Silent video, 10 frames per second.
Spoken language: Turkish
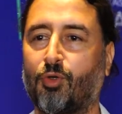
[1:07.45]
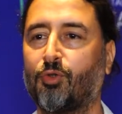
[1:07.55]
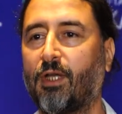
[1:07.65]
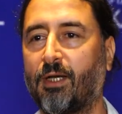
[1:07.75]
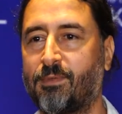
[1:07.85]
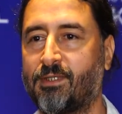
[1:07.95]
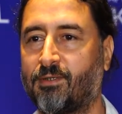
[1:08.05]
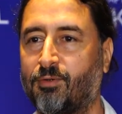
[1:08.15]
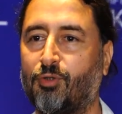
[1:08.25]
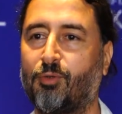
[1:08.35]
Onlar bizi
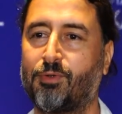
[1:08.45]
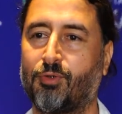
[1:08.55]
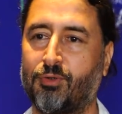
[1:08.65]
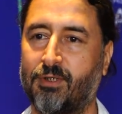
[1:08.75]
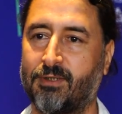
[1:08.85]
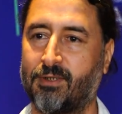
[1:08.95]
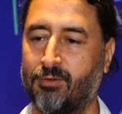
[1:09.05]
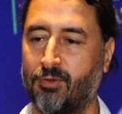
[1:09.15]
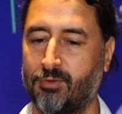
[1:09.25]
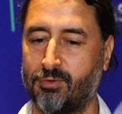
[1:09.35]
tanıyor, biz onları
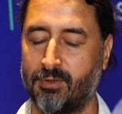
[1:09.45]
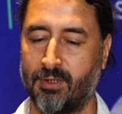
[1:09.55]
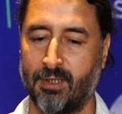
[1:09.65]
tanıyoruz.